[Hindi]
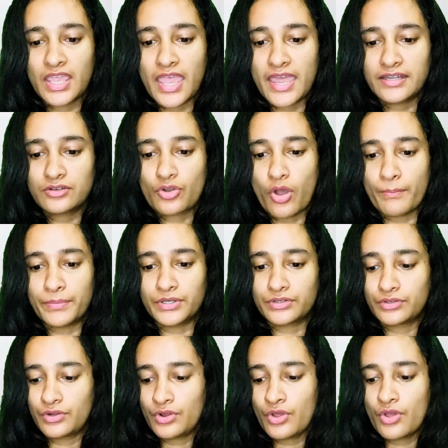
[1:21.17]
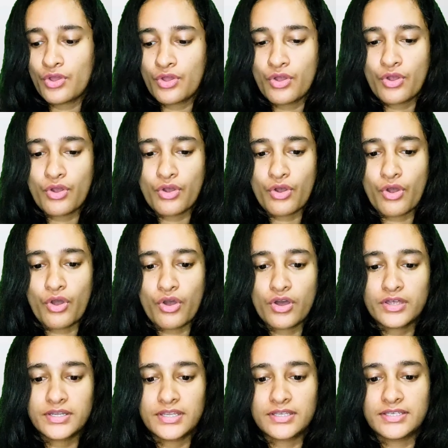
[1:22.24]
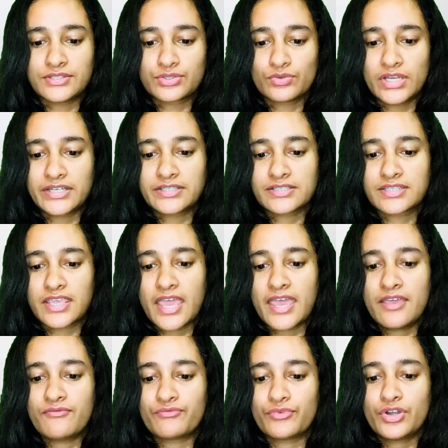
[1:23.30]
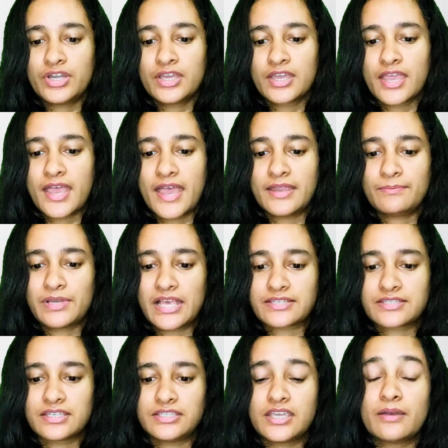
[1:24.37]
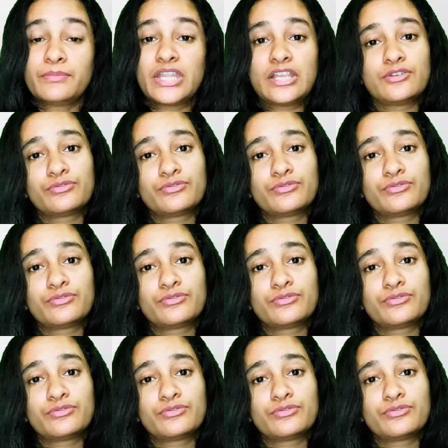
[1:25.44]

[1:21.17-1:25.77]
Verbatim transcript: एंड कॉपर और इंसुलेटर्स क्या है वुड एंड प्लास्टिक ये हम